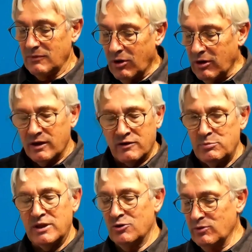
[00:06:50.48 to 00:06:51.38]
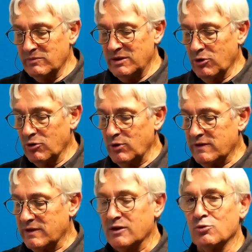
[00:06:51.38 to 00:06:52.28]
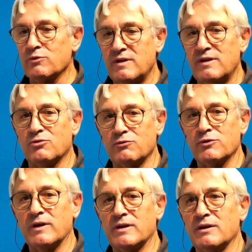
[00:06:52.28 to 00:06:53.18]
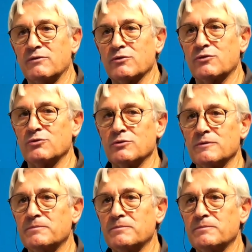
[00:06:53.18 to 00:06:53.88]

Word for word: expliquez-nous un petit peu en quoi ça consiste vos interventions.